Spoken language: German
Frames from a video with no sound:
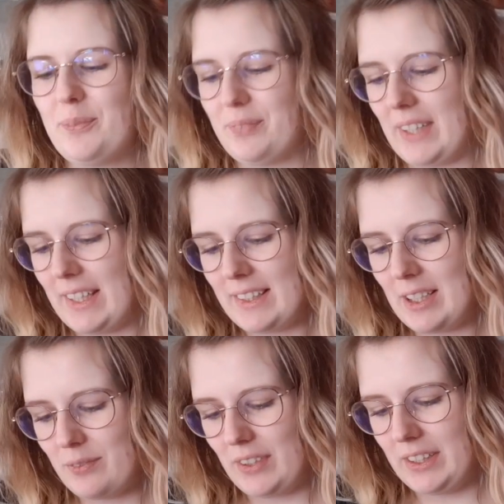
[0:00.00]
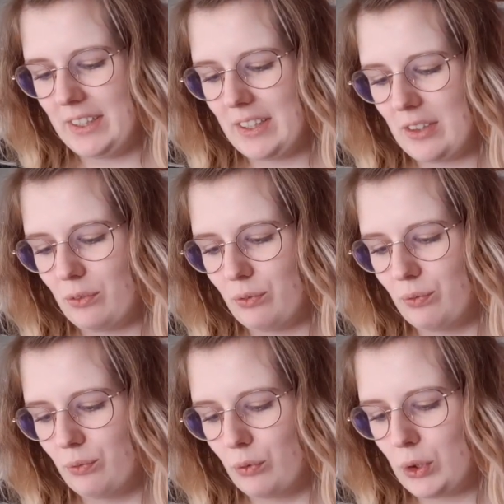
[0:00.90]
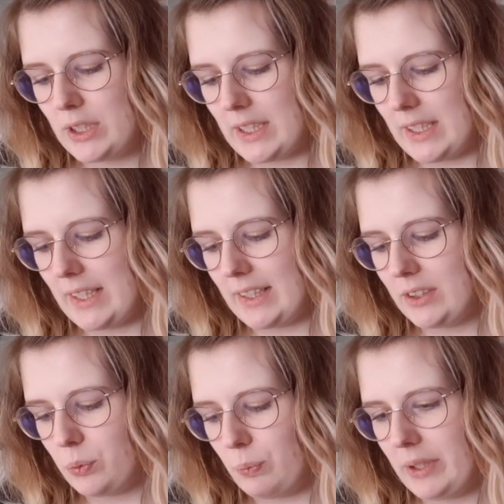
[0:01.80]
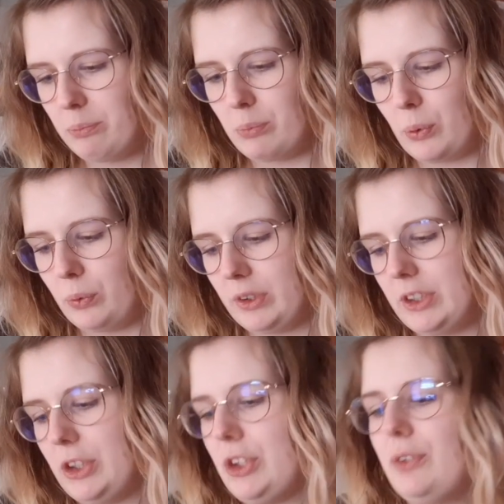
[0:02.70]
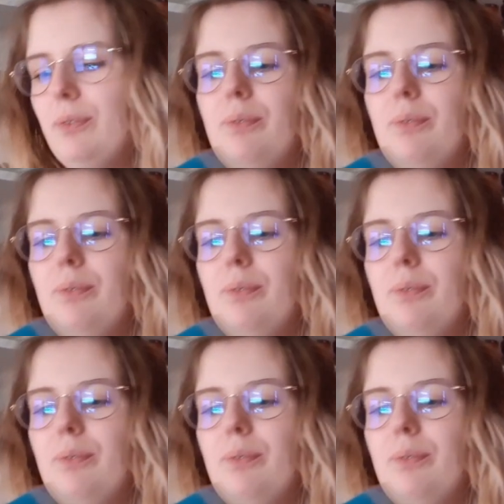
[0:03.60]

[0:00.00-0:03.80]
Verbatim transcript: Dann haben wir hier Wunderland Rainbow Edition.